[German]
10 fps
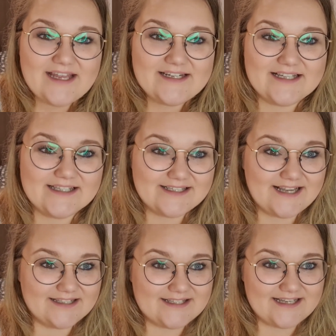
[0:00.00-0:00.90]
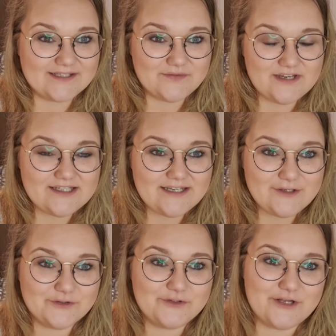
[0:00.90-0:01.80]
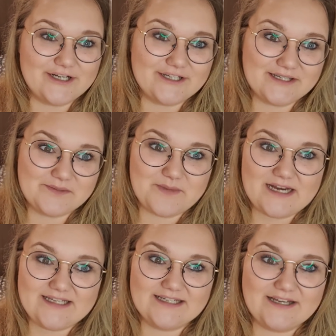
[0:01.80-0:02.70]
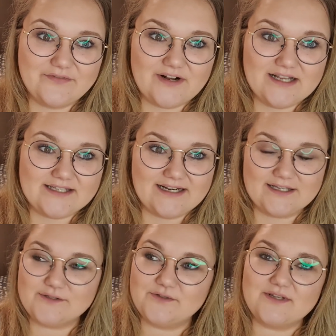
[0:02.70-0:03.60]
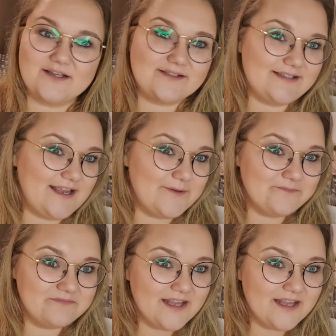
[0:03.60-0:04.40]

Das ist ganz, ganz wichtig und sollte das bei dir der Fall sein, dass du sagst, nee,